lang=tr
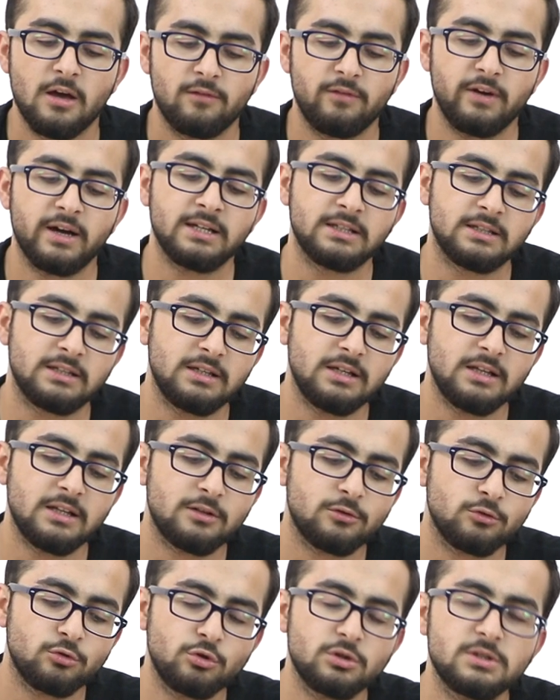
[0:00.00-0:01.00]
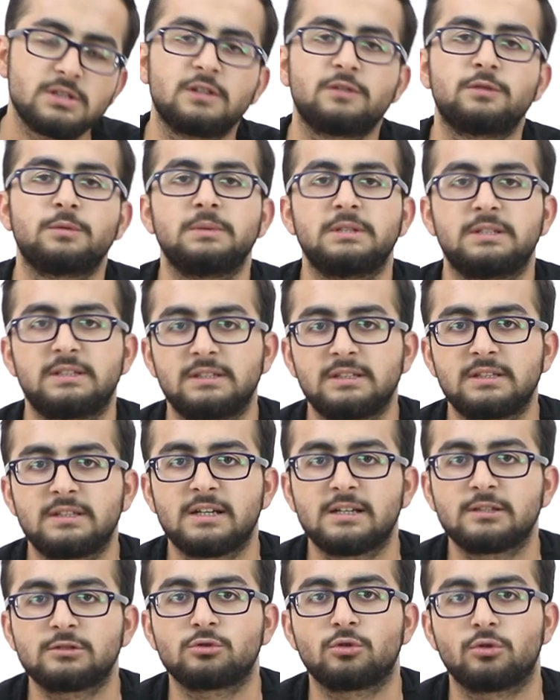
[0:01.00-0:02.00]
Ve hani ilk 3 sınıfı
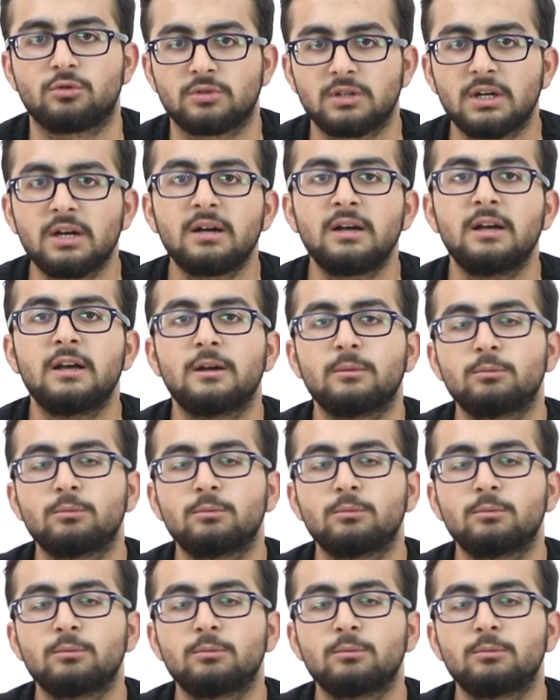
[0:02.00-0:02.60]
bitirdikten sonra